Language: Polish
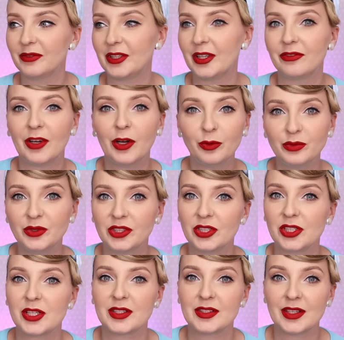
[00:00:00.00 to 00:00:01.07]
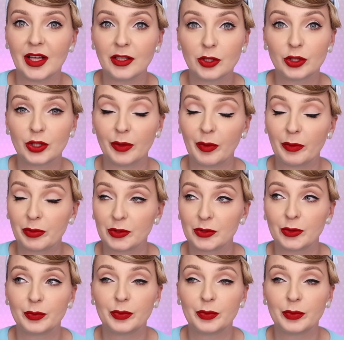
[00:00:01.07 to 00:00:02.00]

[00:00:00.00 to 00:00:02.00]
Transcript: Wydawało mi się, że za to to ja po prostu